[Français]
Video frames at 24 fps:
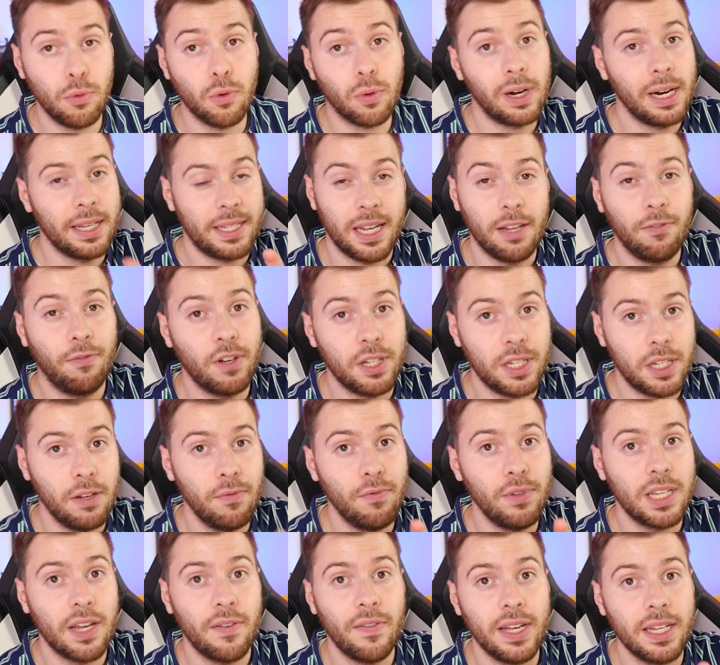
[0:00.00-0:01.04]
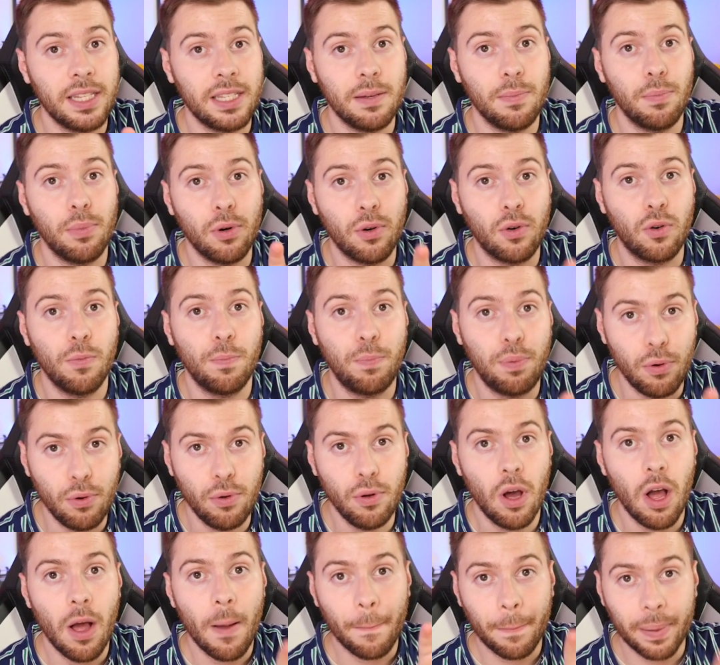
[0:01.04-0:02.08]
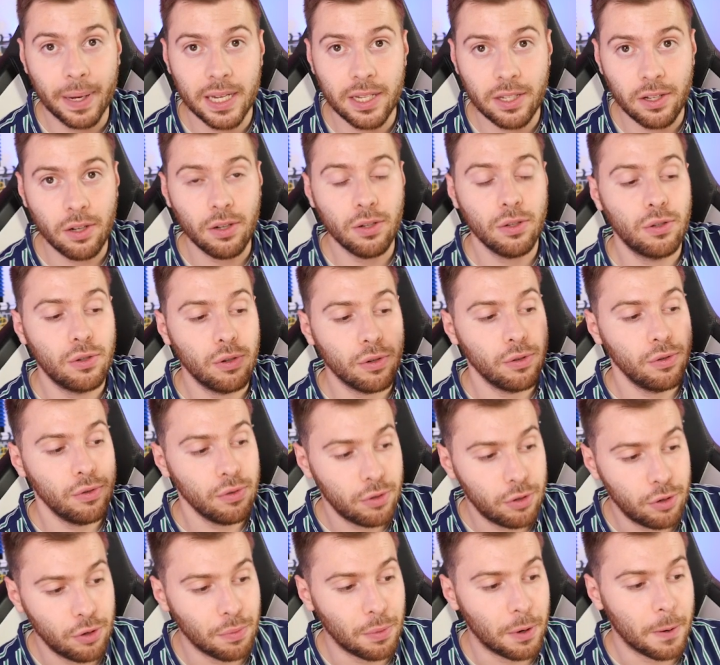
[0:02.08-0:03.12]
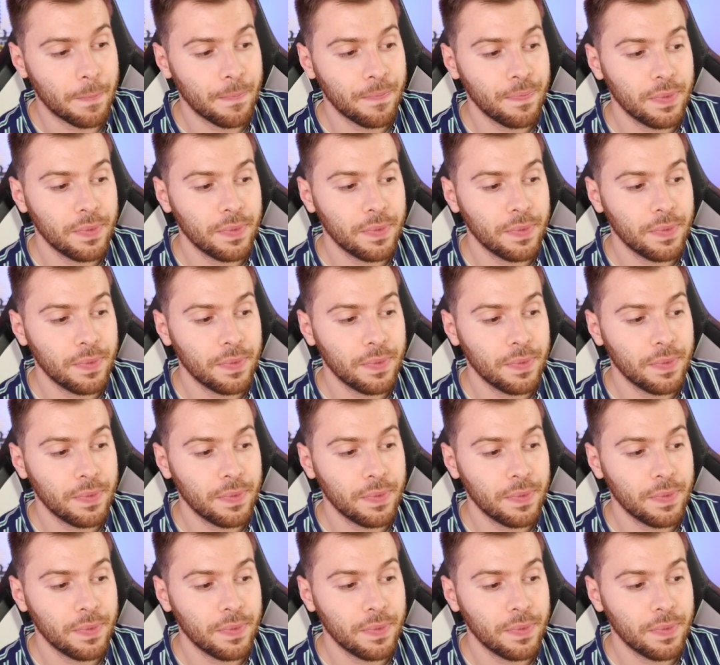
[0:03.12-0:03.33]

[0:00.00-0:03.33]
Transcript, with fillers: Donc là, cette fois-ci, vous avez été beaucoup plus présent sur YouTube.